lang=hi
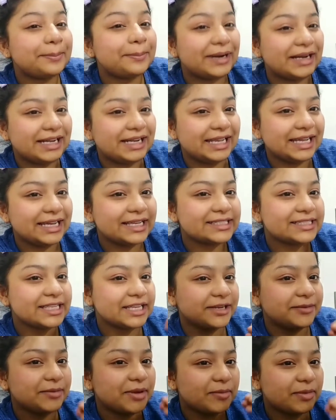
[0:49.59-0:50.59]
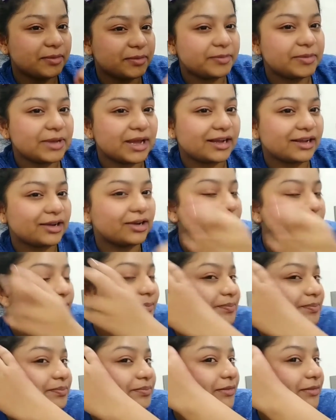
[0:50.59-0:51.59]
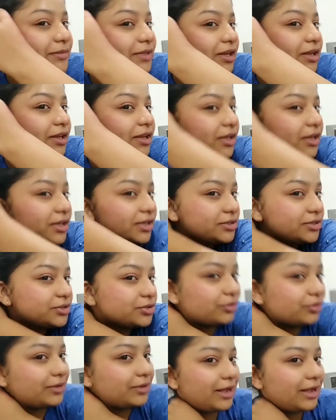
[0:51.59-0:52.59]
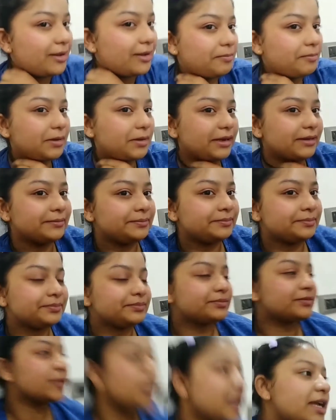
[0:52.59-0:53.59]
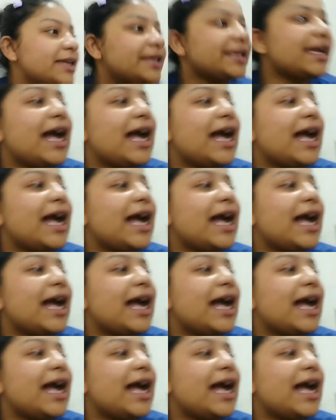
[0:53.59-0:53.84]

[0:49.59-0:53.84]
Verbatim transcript: बर्थडे है सनी बाबा बबी भैया का अबे कुछ कब कोई